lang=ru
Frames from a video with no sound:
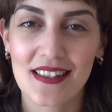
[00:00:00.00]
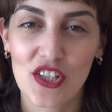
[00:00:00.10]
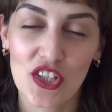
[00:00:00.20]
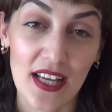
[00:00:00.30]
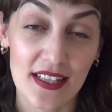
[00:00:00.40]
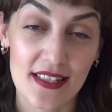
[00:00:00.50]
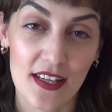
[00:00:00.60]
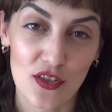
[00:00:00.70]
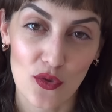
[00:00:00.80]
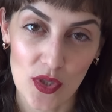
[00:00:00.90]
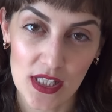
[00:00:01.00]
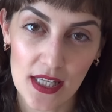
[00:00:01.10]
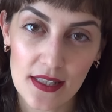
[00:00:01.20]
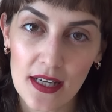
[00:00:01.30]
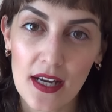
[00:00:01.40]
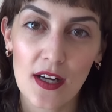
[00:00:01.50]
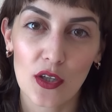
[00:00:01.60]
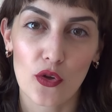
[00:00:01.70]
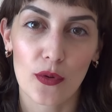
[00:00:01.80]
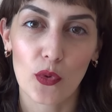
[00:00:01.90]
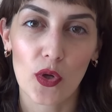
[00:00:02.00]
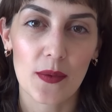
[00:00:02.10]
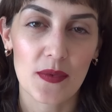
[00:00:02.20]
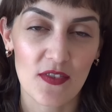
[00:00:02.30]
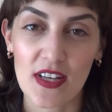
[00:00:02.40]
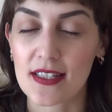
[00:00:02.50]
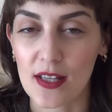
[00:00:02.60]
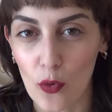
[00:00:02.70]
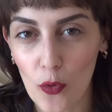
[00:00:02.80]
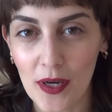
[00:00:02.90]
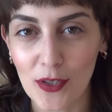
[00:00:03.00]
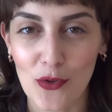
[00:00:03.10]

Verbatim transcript: читательская соцсеть, которая многим из вас знакома,